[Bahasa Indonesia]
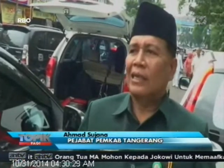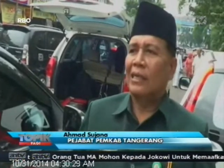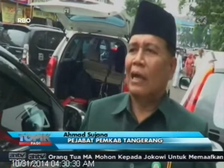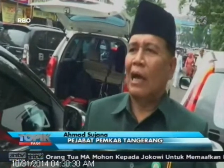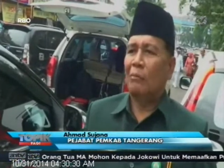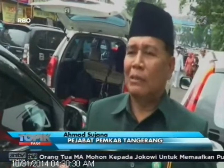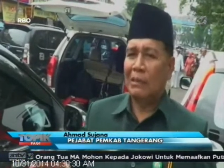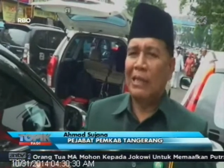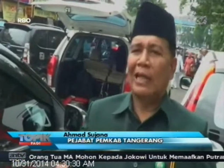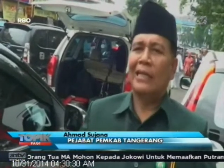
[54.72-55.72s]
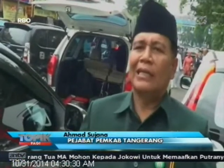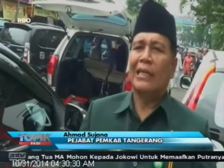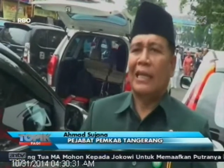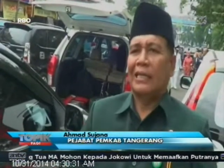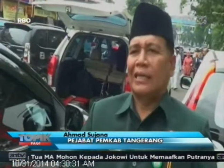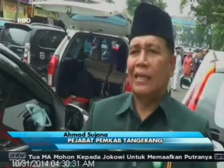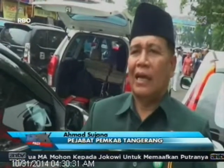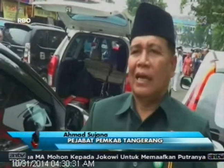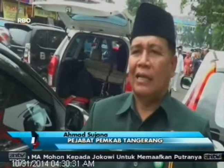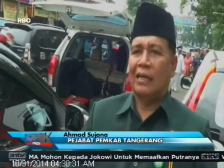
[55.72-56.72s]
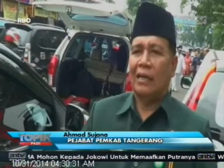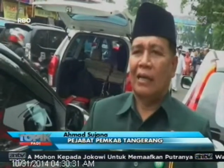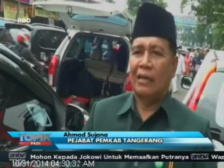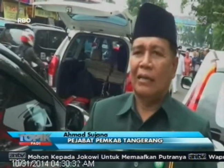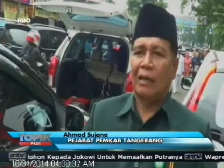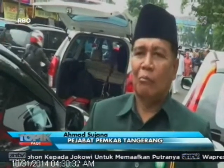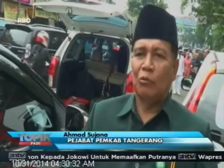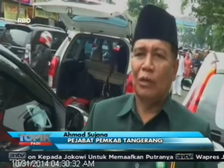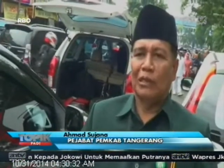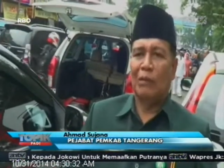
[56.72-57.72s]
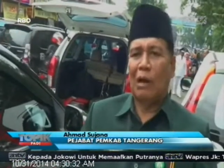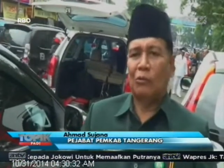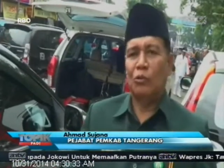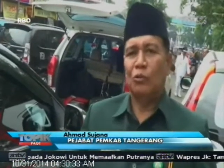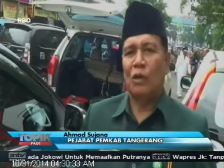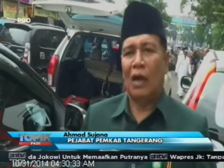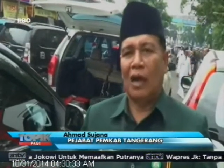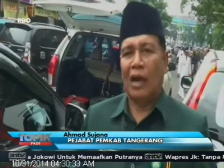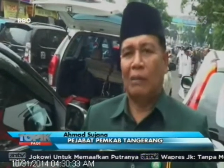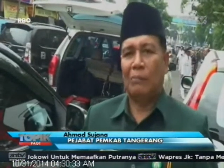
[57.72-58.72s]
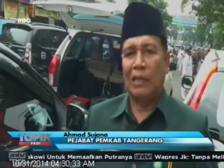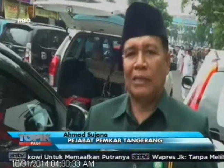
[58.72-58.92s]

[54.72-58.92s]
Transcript: kasihan dah kalau bisa dialihkan dialihkan lah karena mungkin dia waktu juga ada